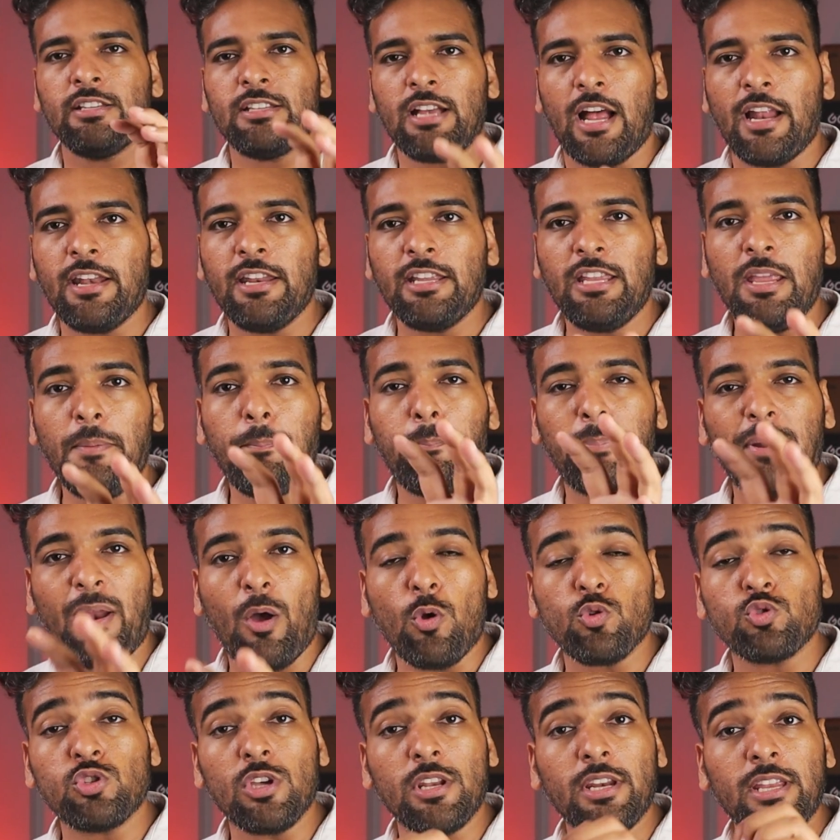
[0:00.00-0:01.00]
यानी कि
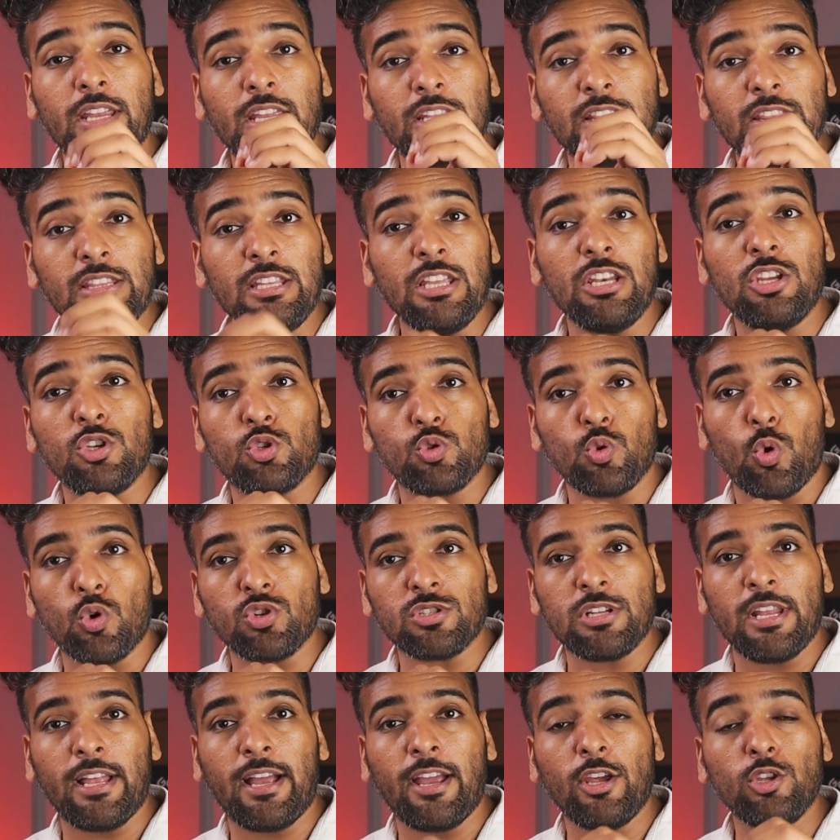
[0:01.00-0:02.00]
ब्राउज़र कितनी
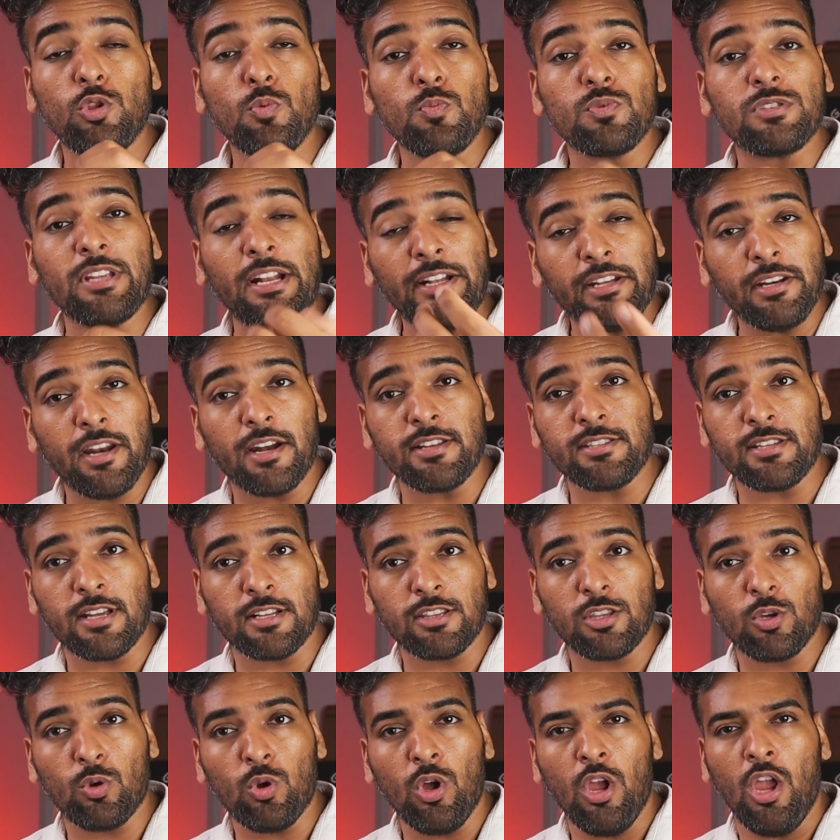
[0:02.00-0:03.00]
रिसोर्स लेगा ये तुम सेट कर
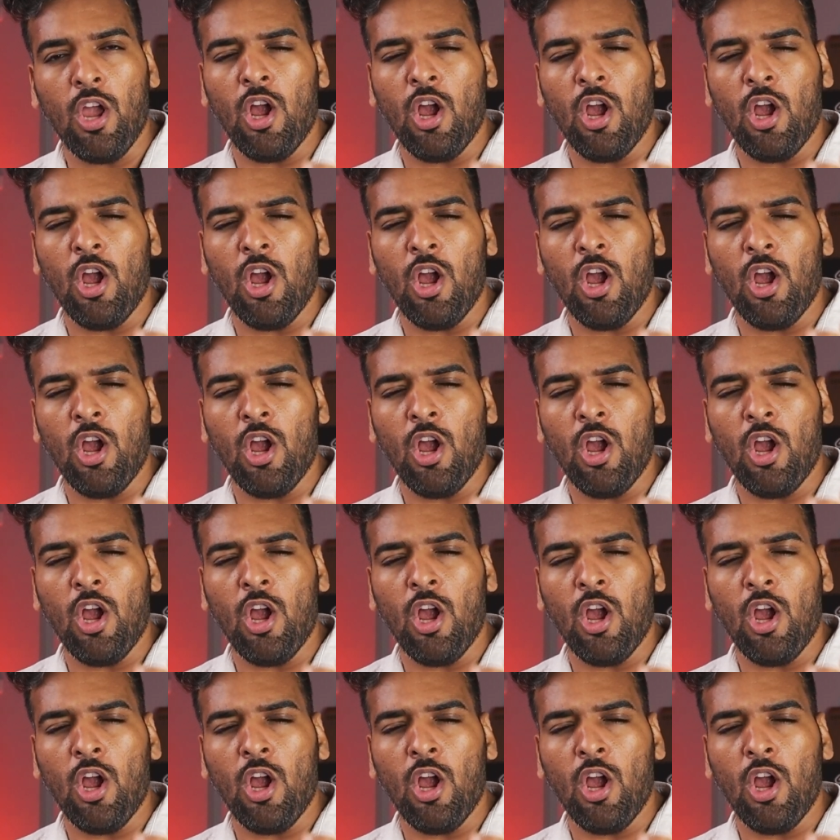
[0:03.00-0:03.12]
सकते हो